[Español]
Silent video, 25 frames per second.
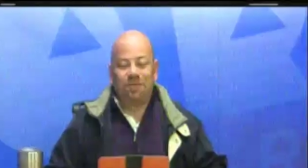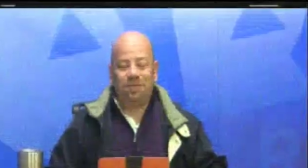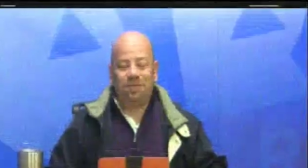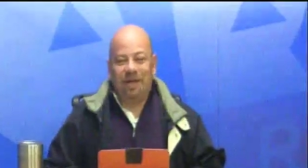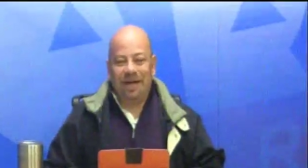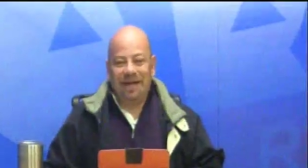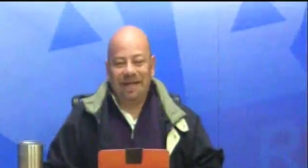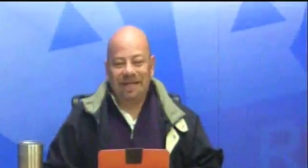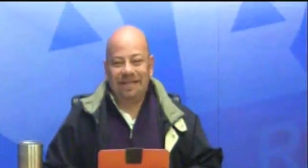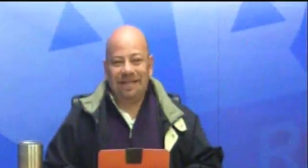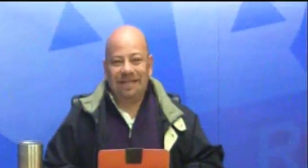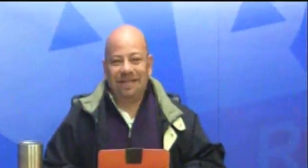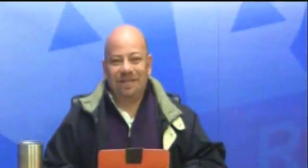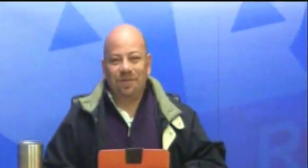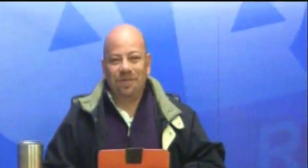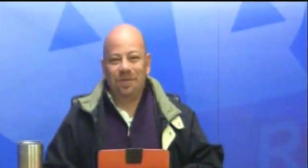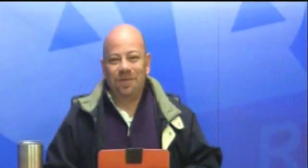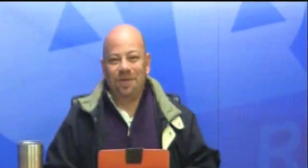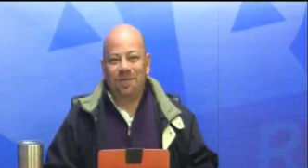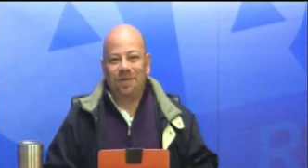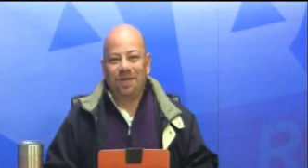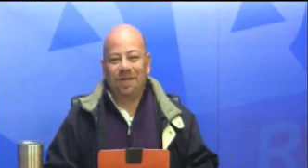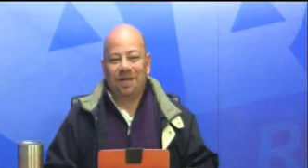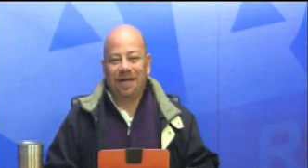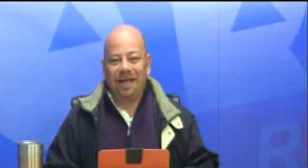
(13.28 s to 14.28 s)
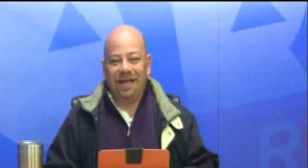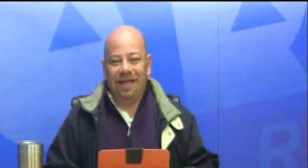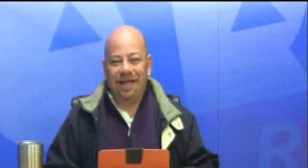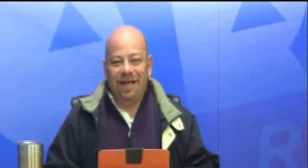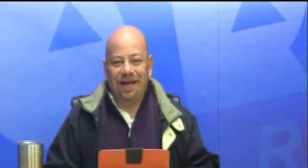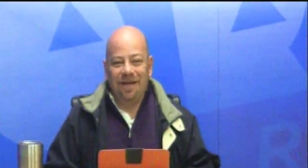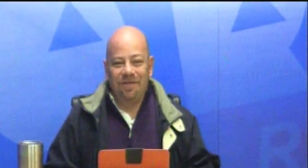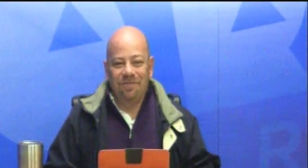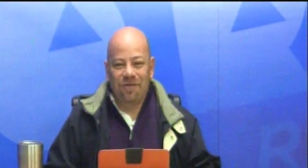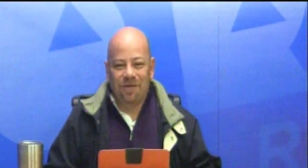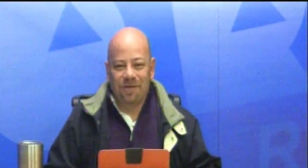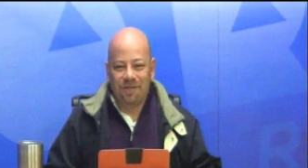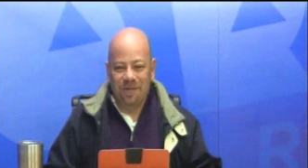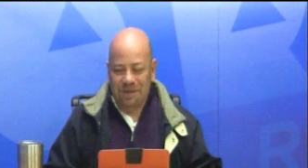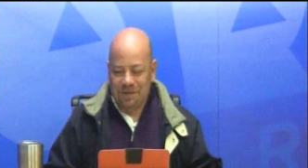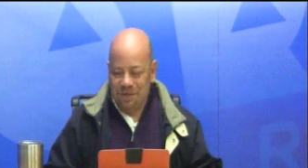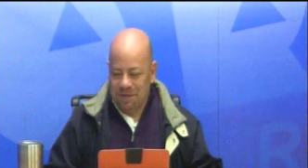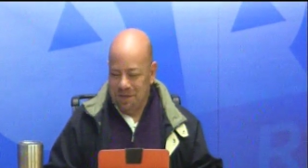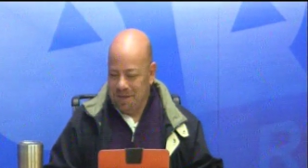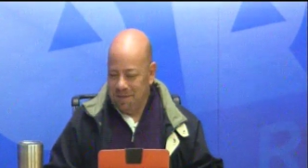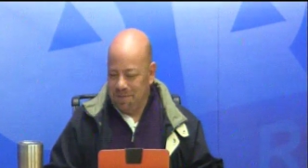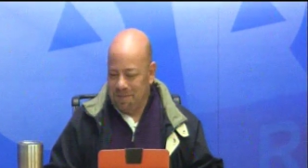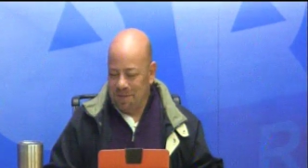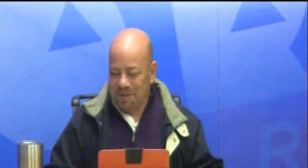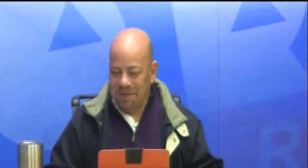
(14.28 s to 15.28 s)
para este segundo bloque de la
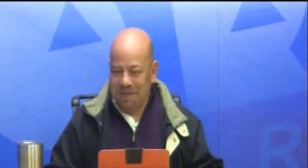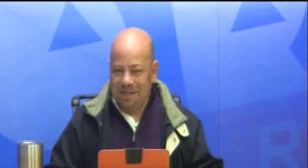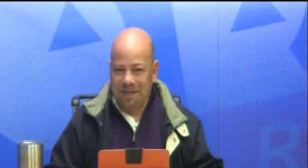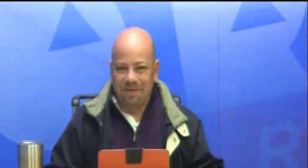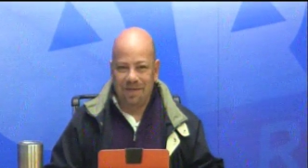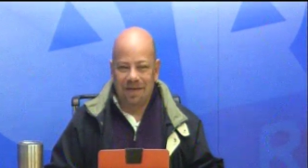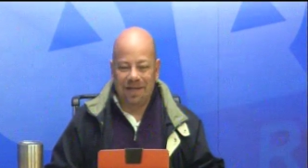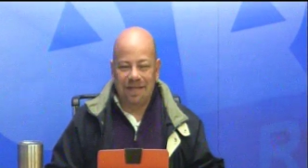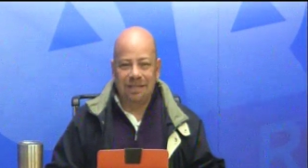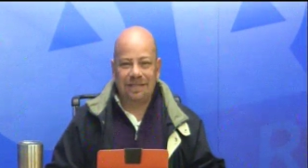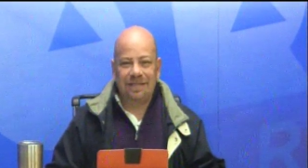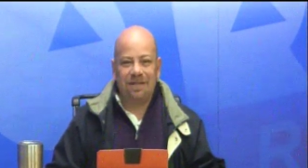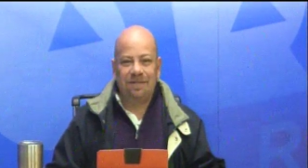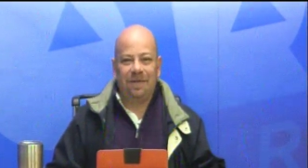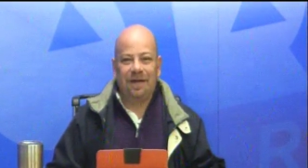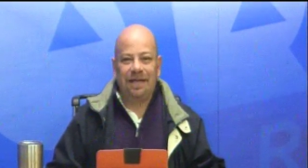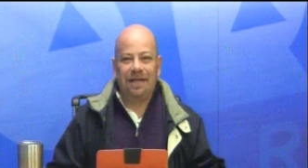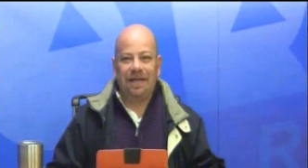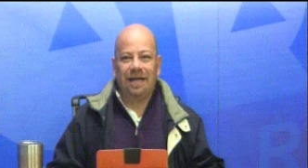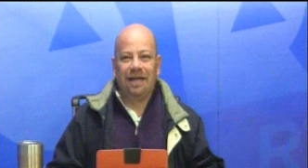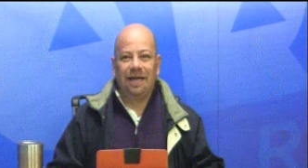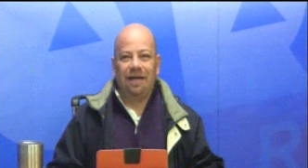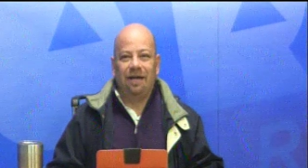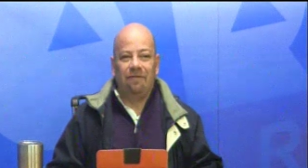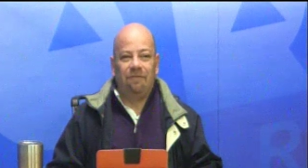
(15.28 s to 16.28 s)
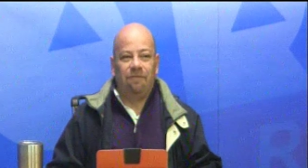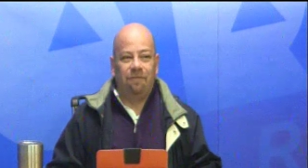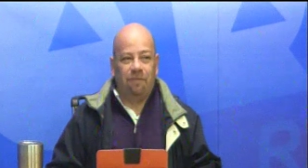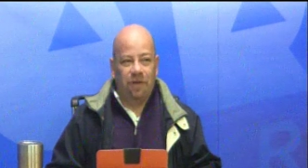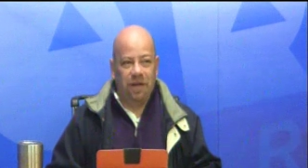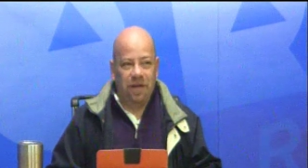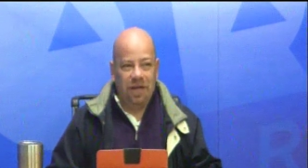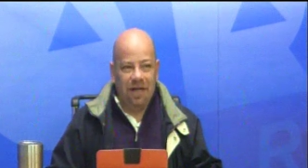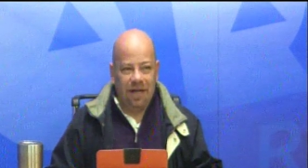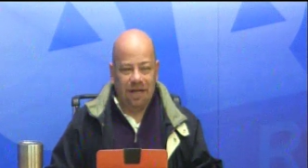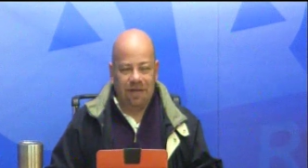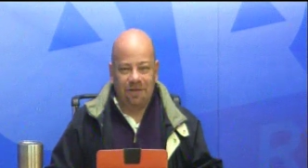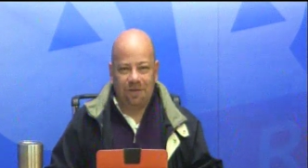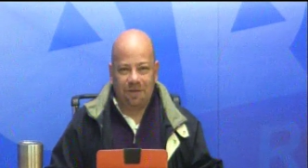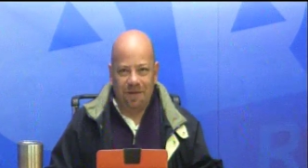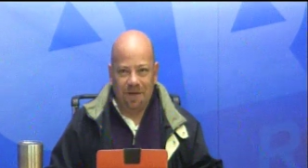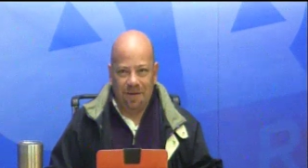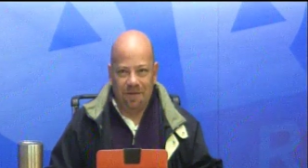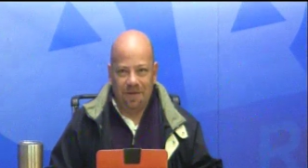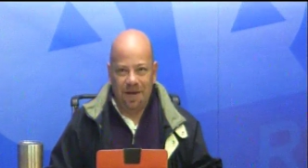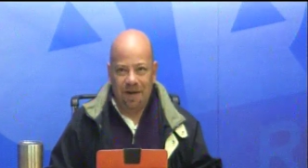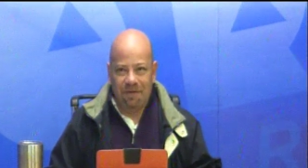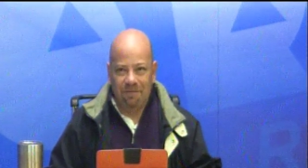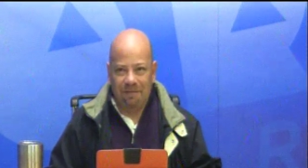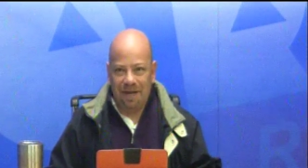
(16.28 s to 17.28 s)
información deportiva en esta mañana fría,
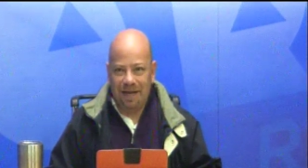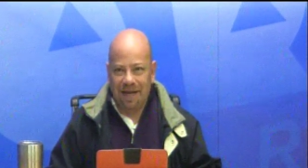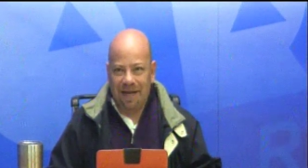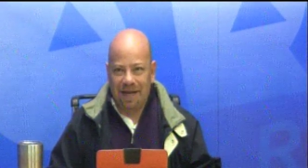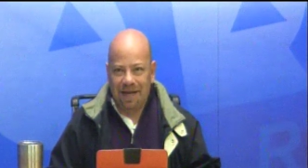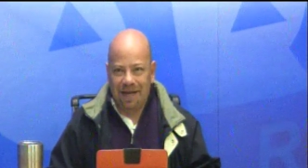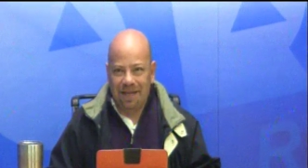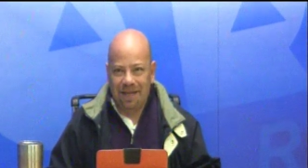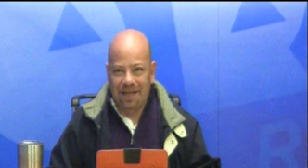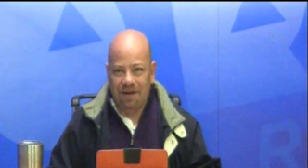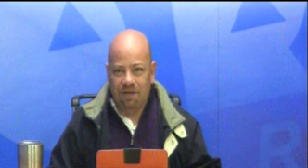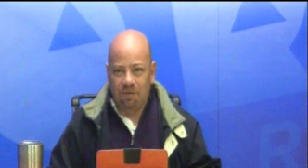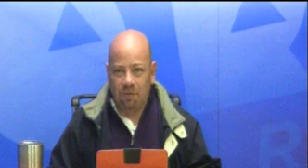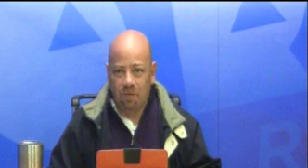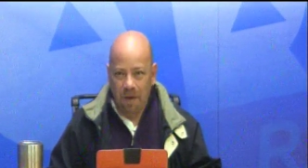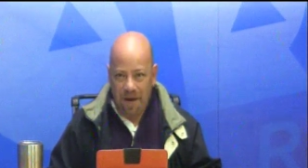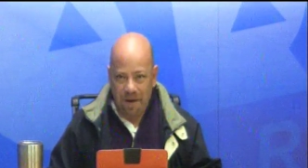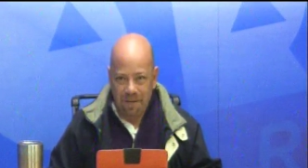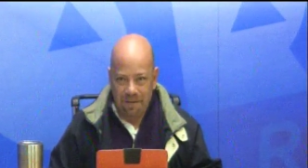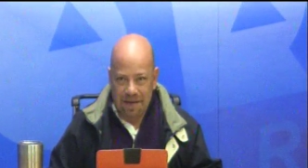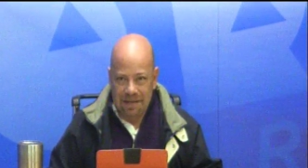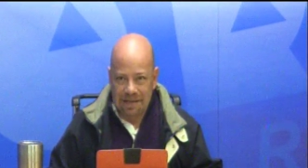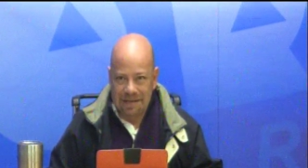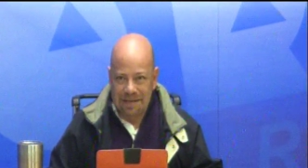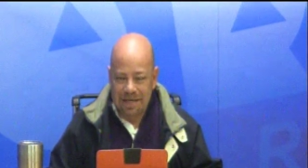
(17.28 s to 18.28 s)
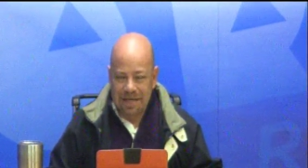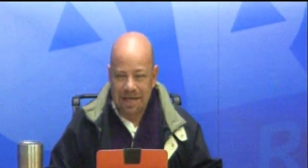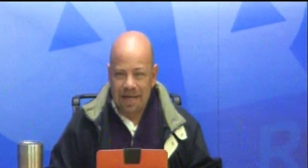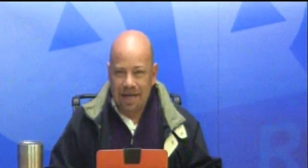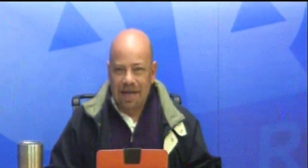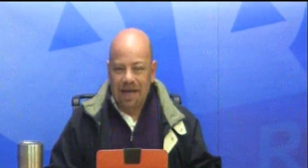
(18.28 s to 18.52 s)
todavía mañana de jueves,